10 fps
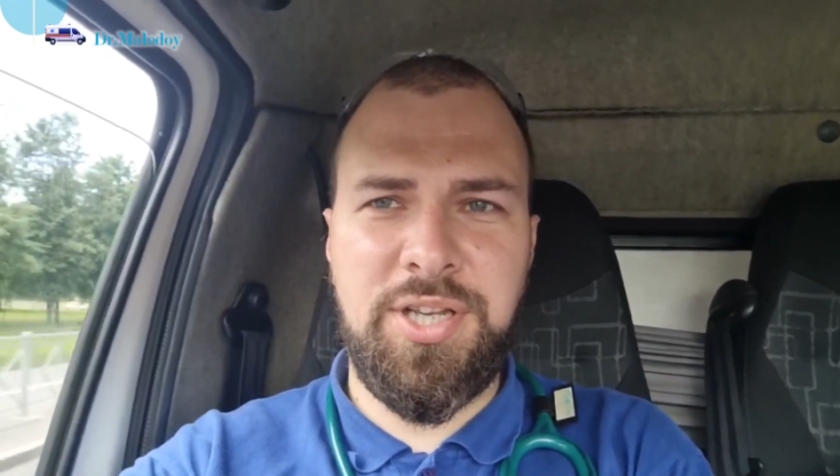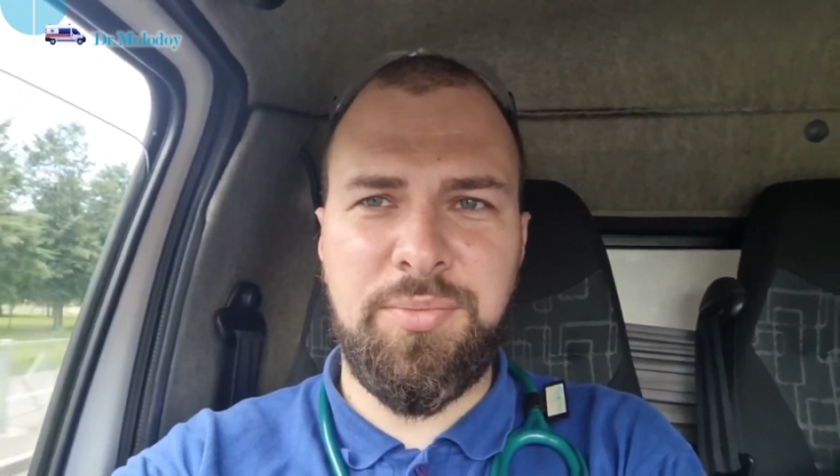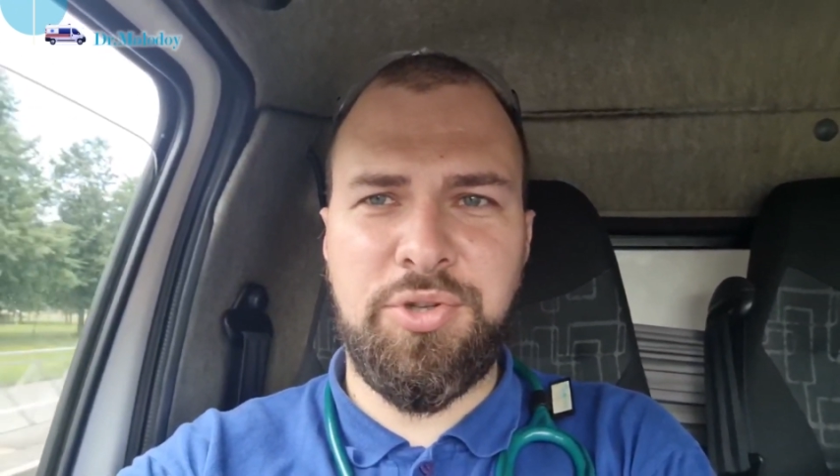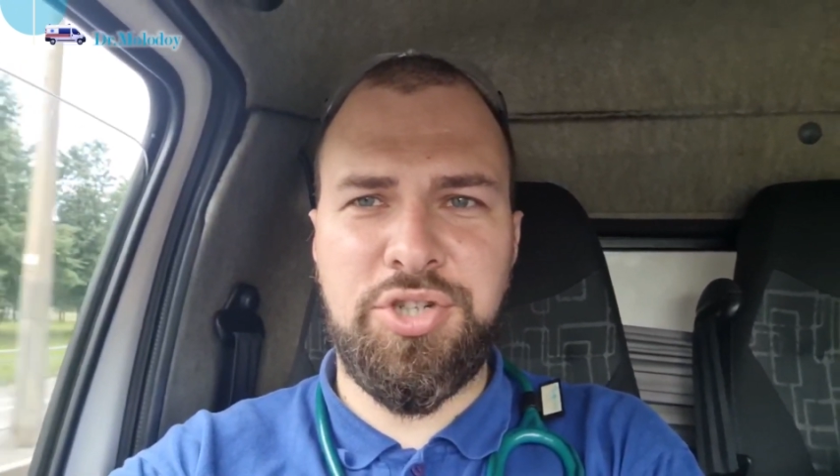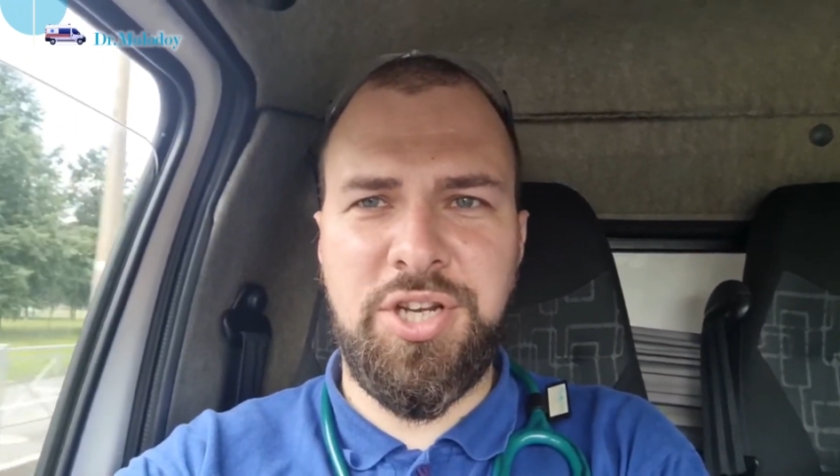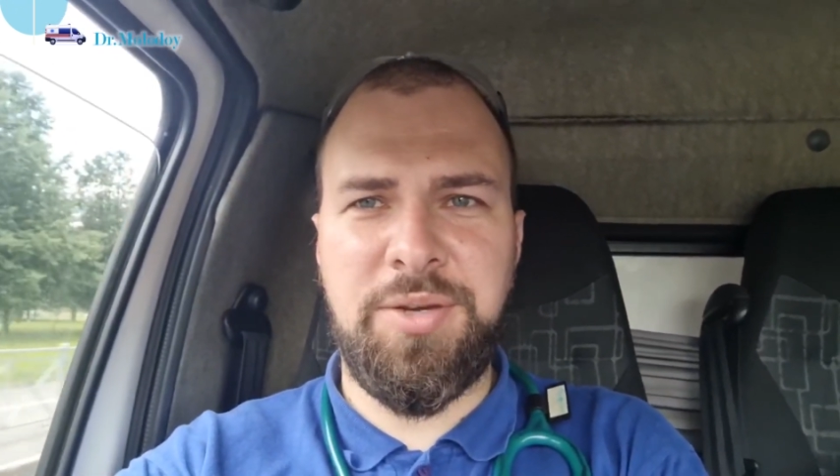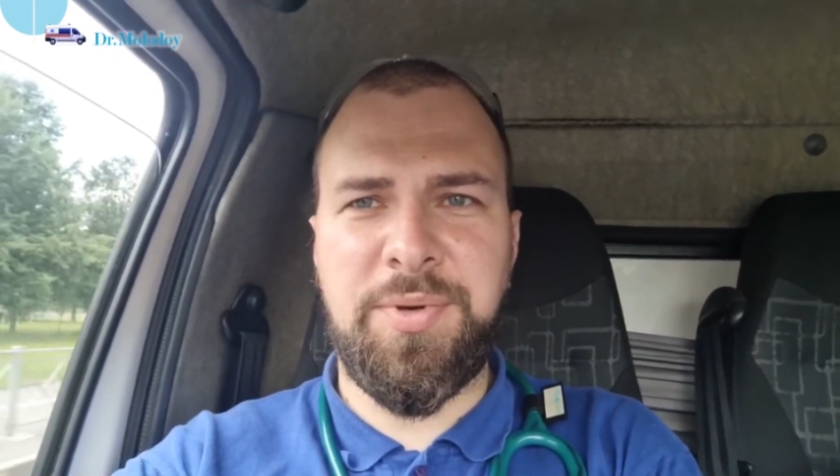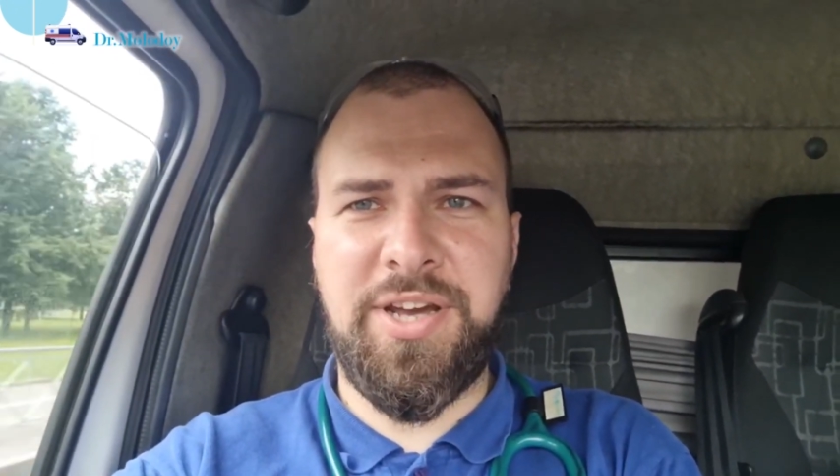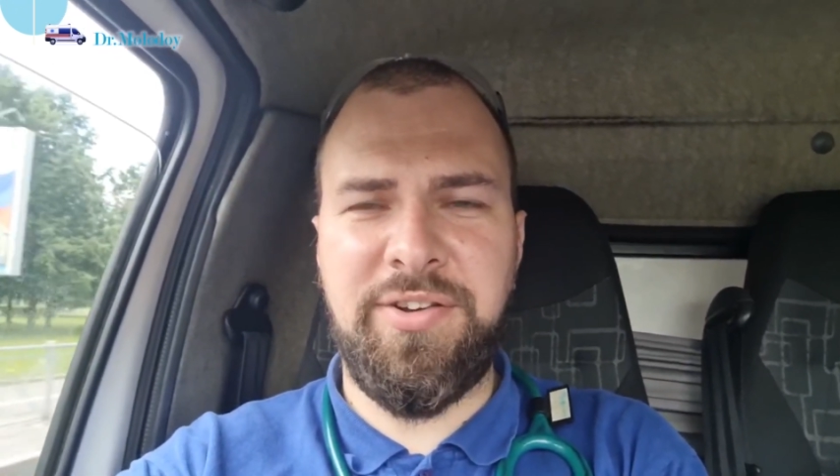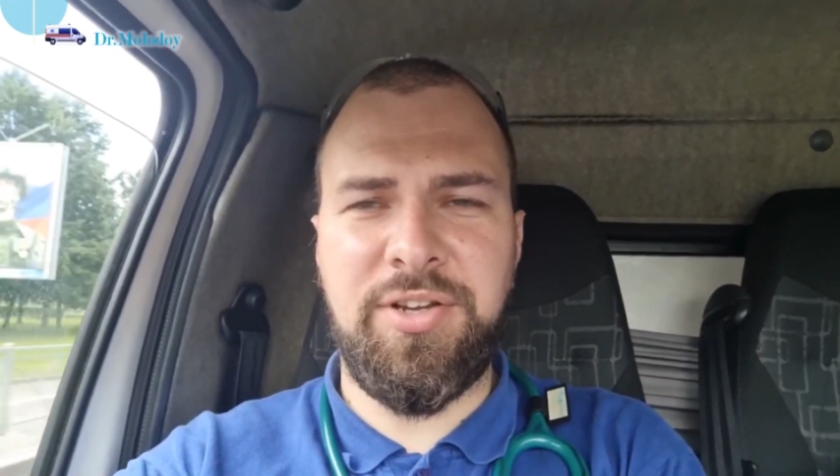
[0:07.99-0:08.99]
немножко
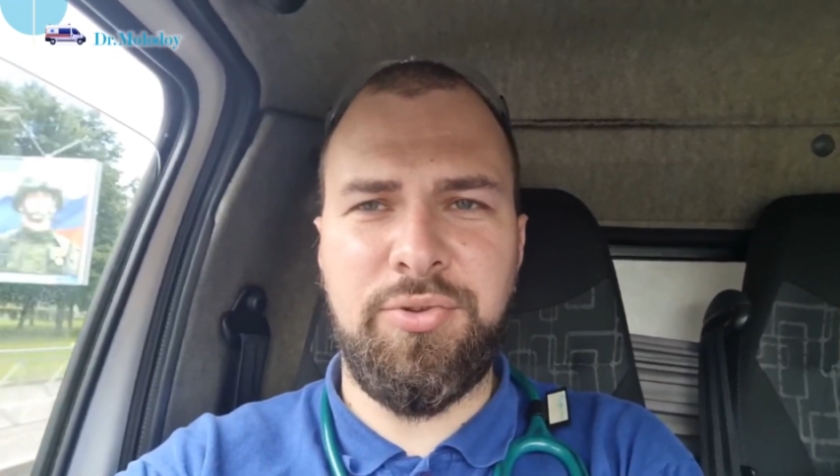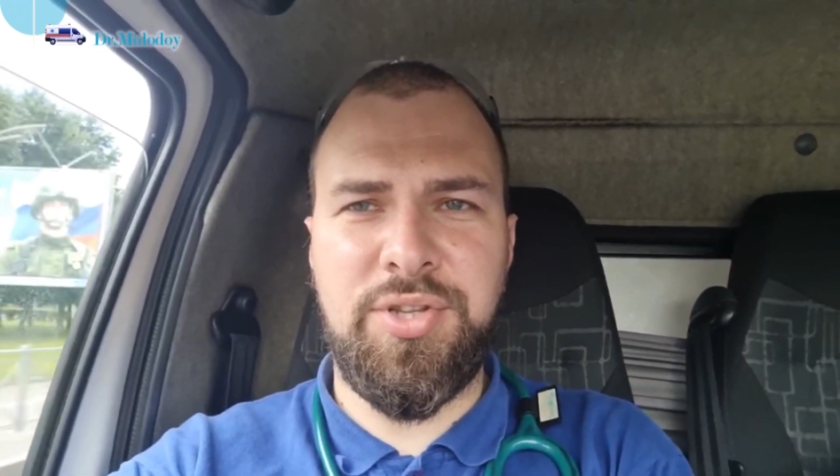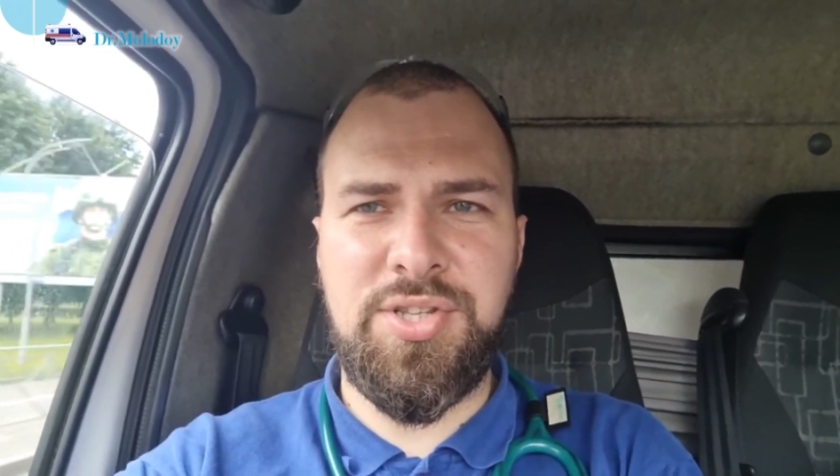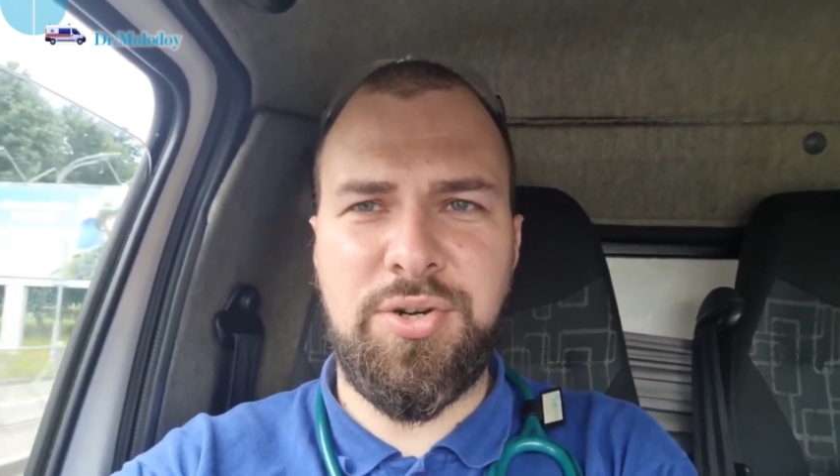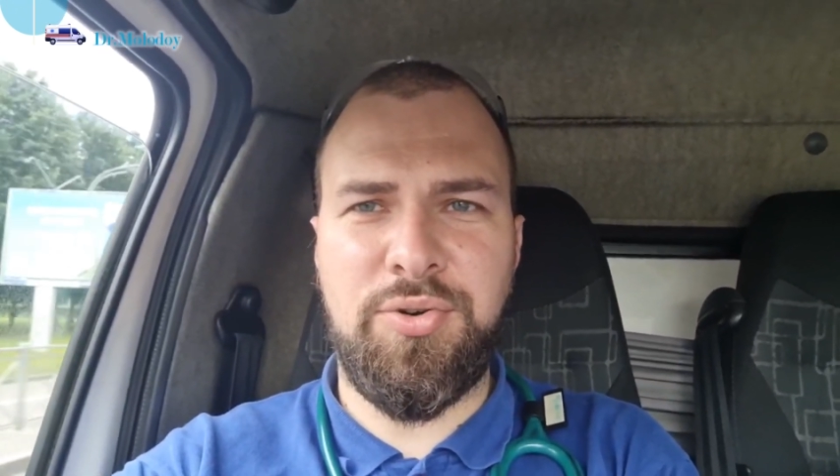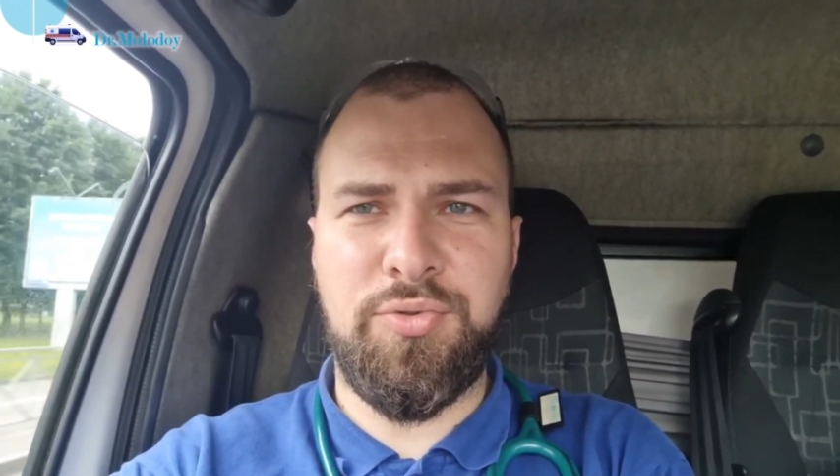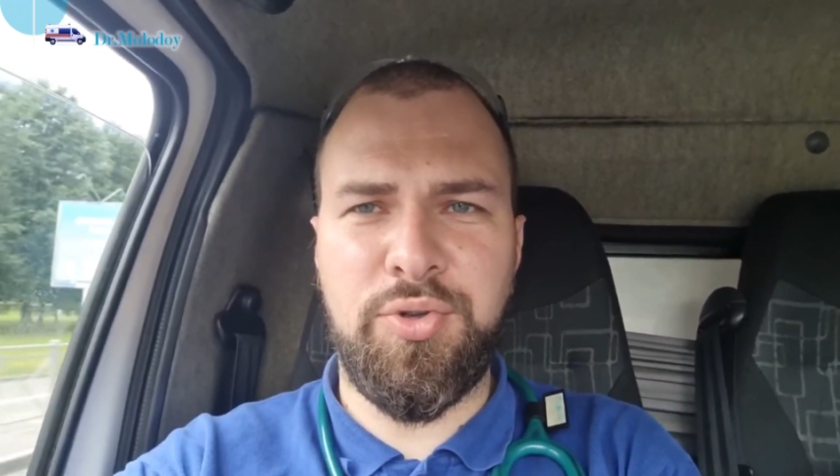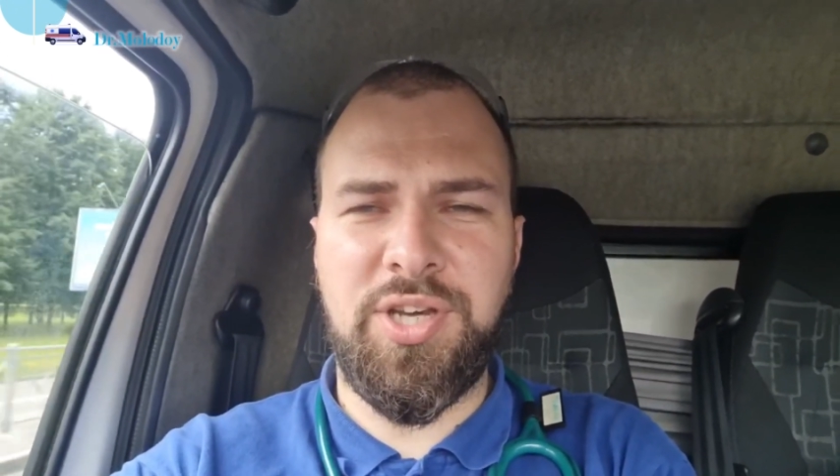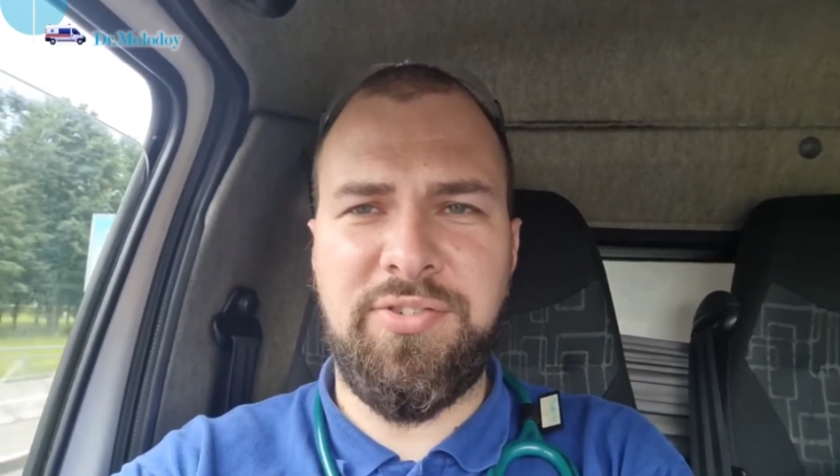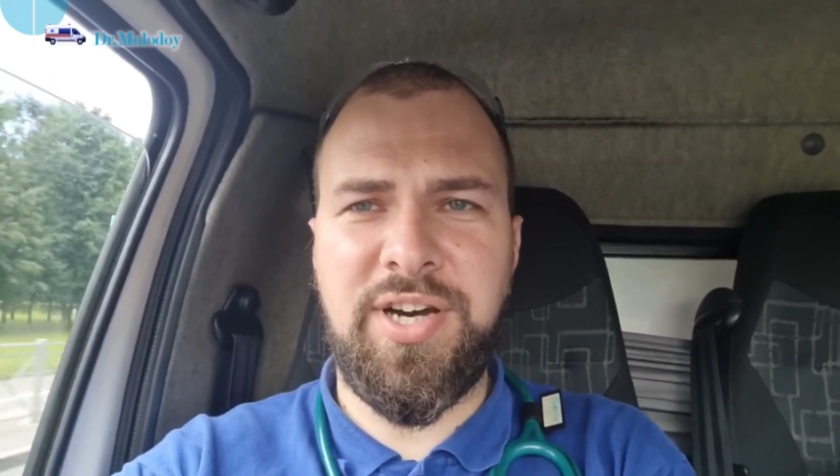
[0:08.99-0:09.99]
неправильную
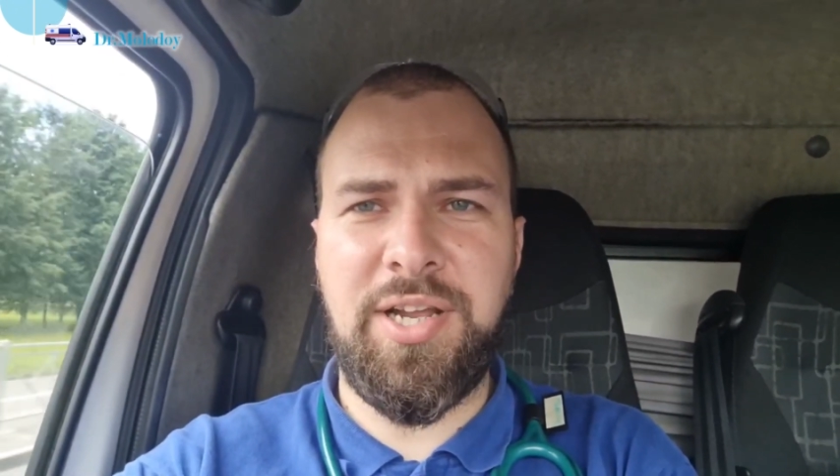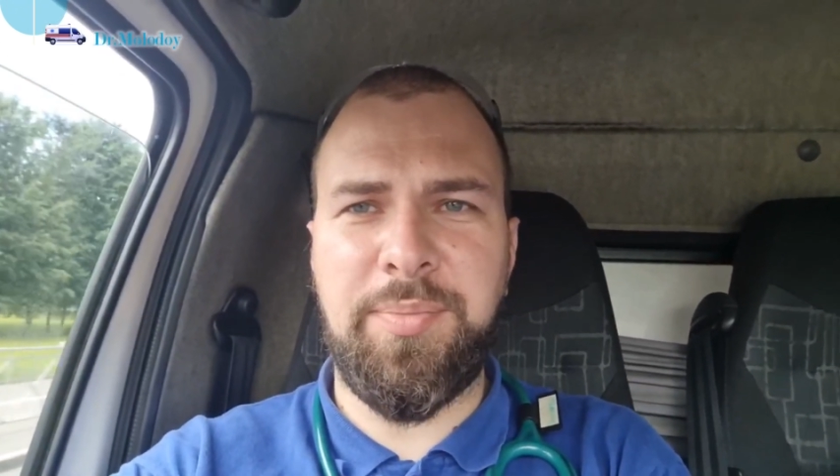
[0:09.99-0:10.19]
дозировку давали,